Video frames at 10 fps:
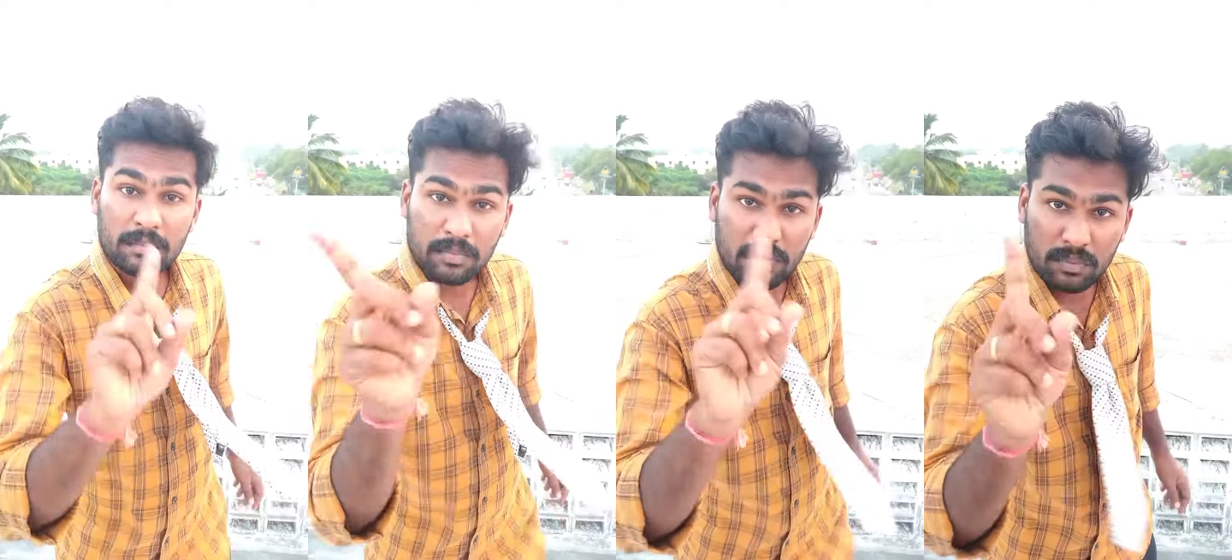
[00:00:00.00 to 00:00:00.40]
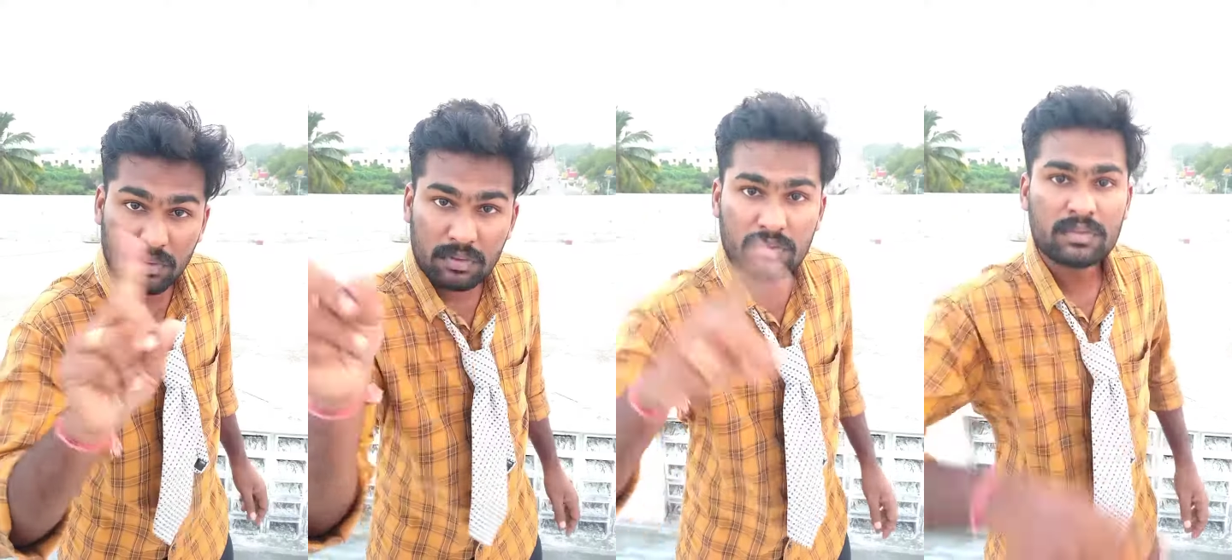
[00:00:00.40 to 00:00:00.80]
படிப்பில்
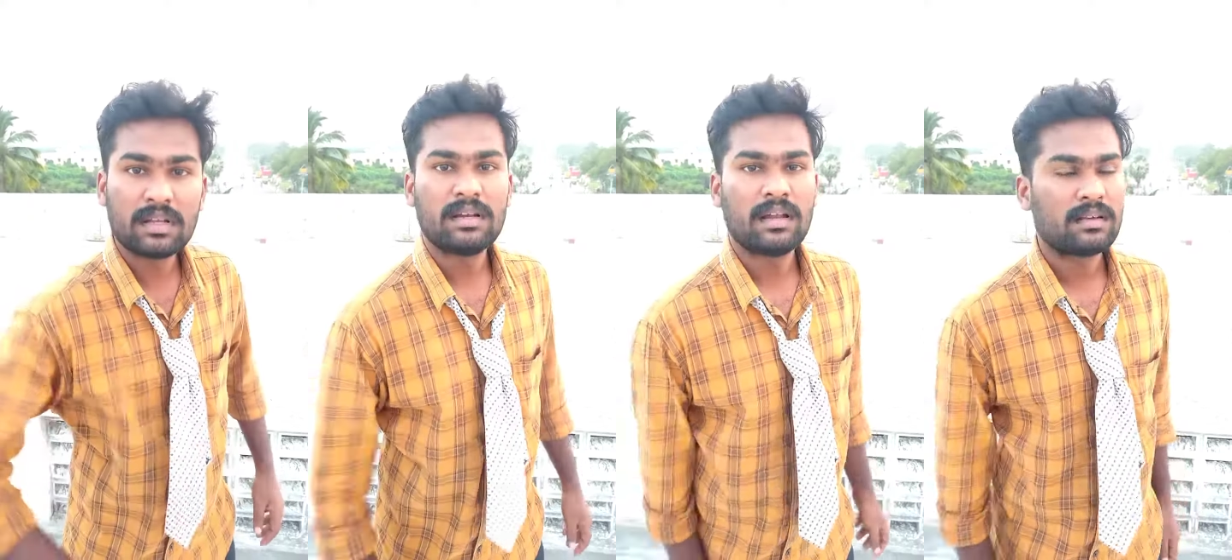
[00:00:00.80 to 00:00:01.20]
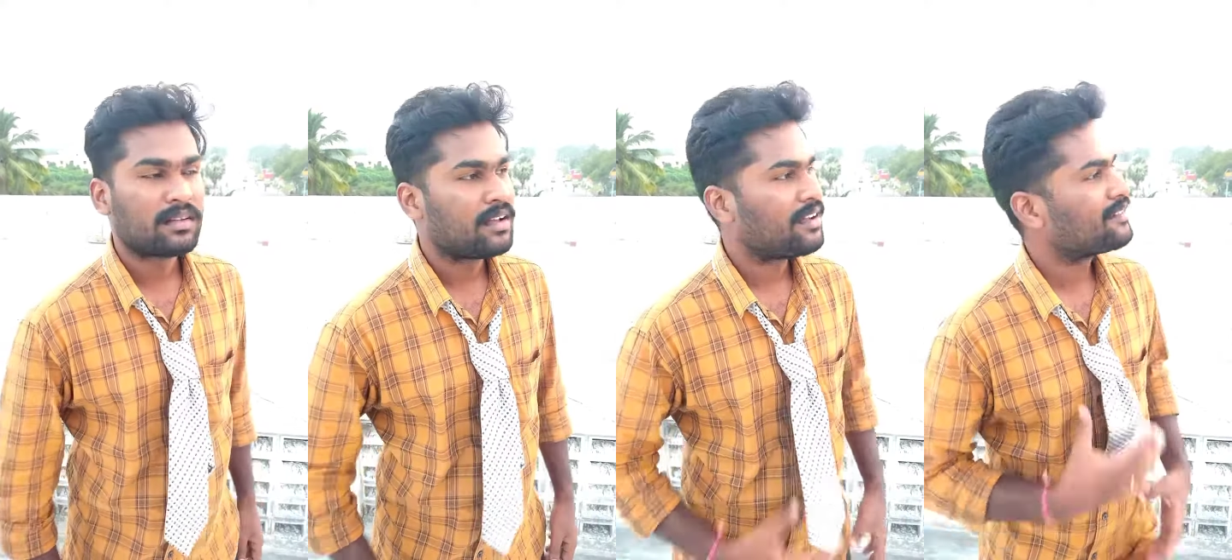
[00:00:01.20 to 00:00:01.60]
ஒன்றும்
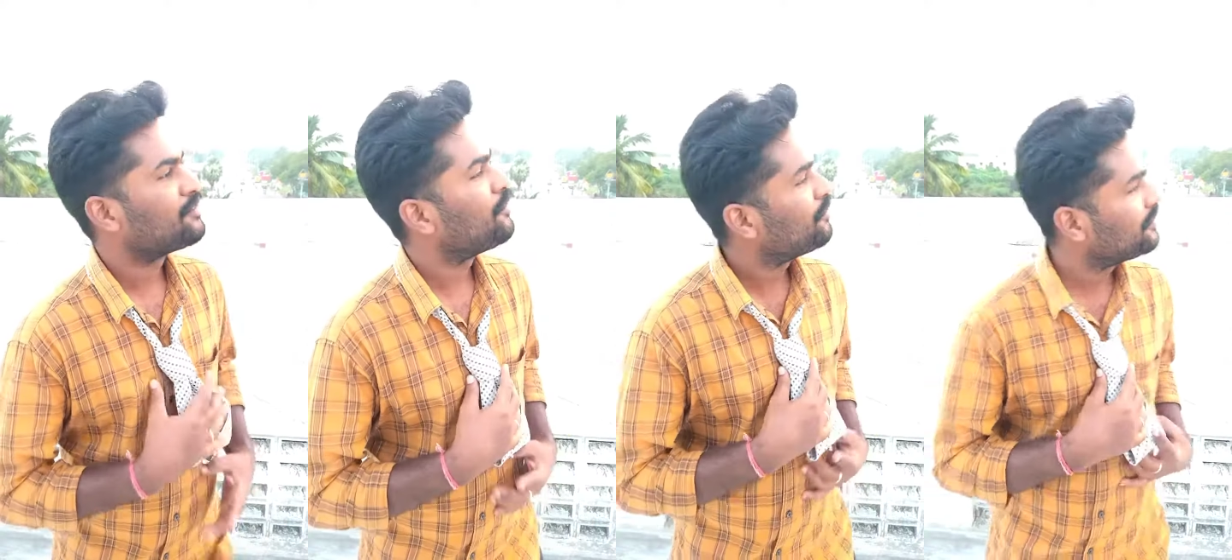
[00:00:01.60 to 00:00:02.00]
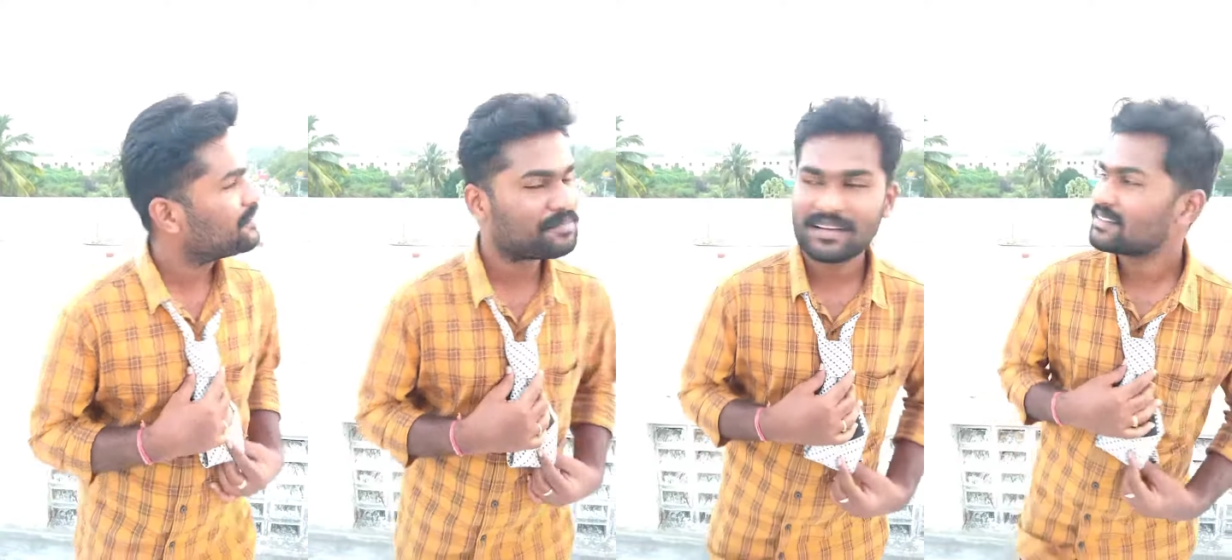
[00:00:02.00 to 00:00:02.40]
இல்லைங்க
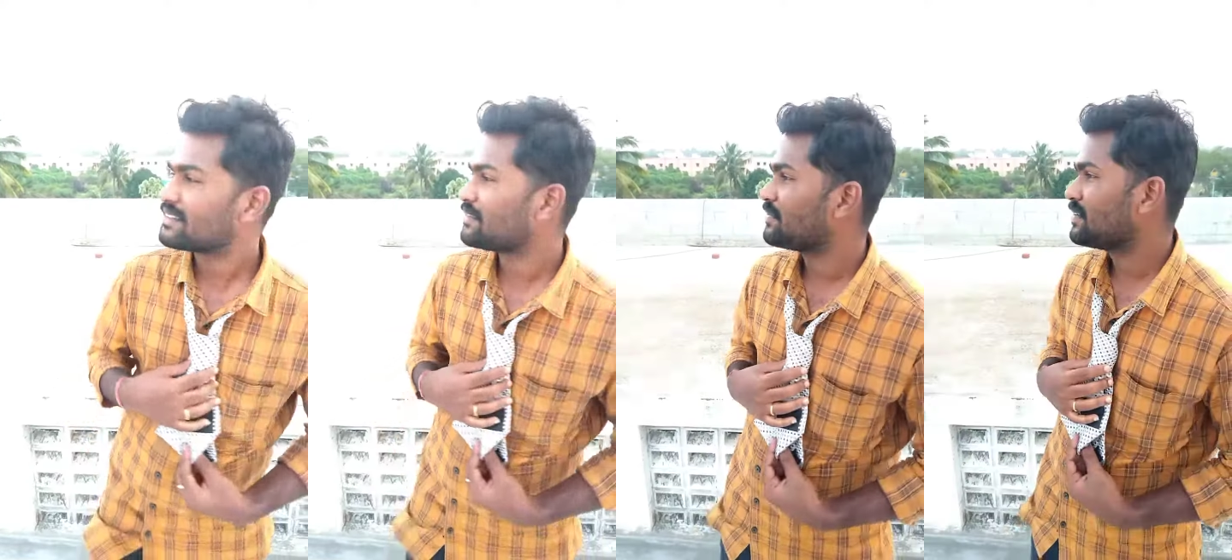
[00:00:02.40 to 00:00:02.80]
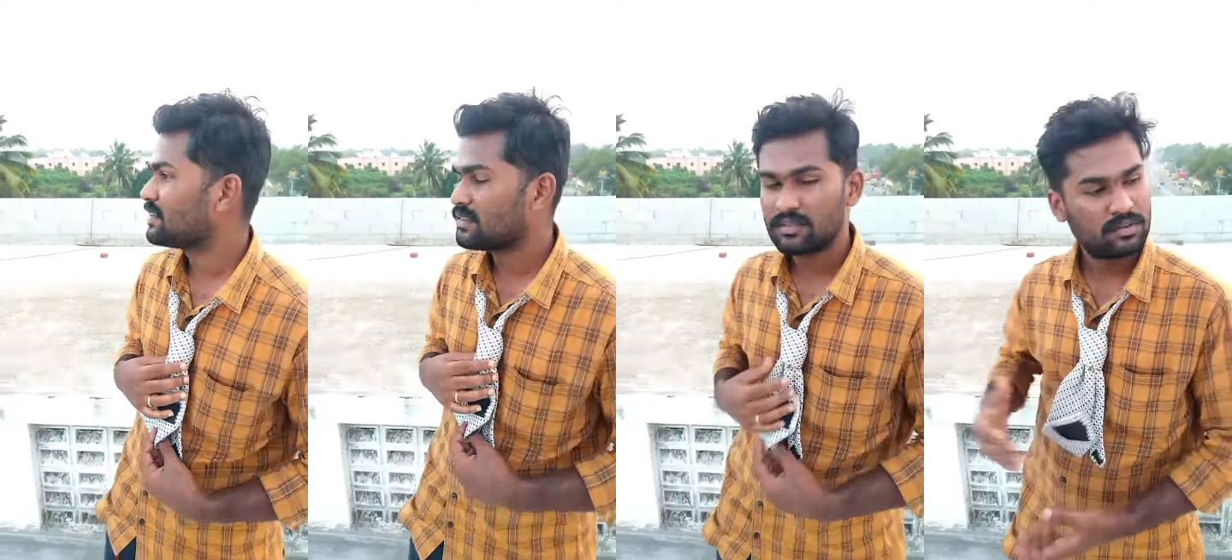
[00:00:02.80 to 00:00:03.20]
கோவிட் பாஸ்ன்னு
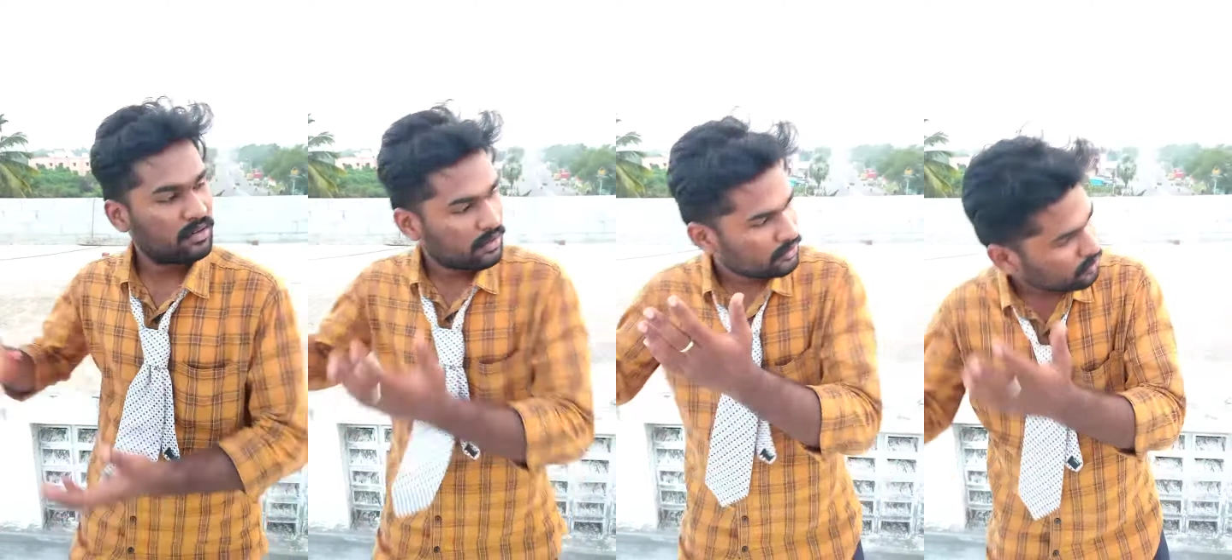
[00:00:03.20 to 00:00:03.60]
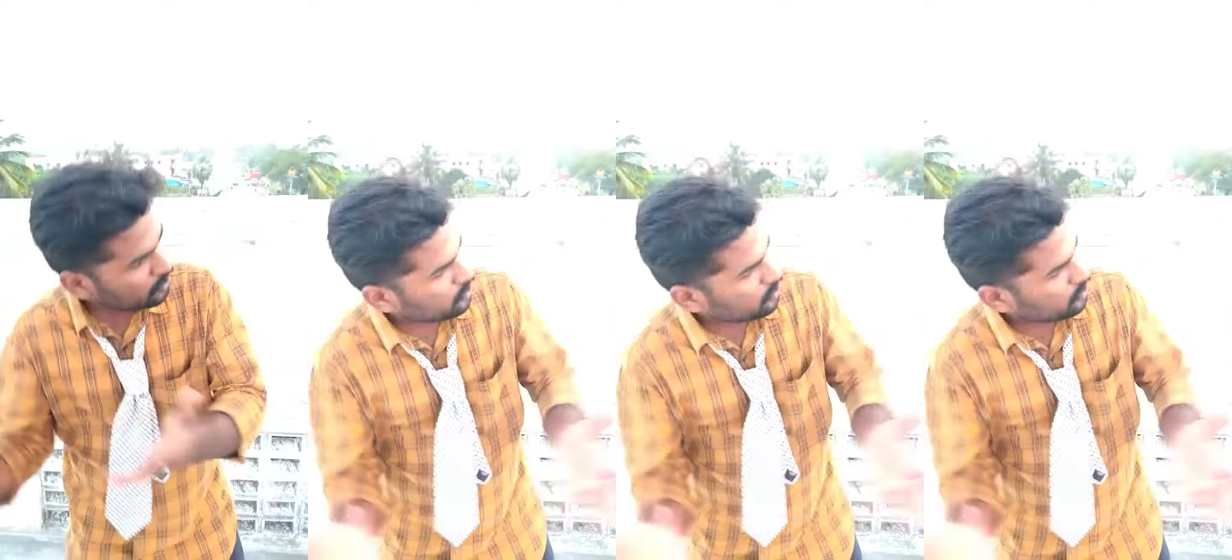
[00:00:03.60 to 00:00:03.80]
வெளியே சொன்னால்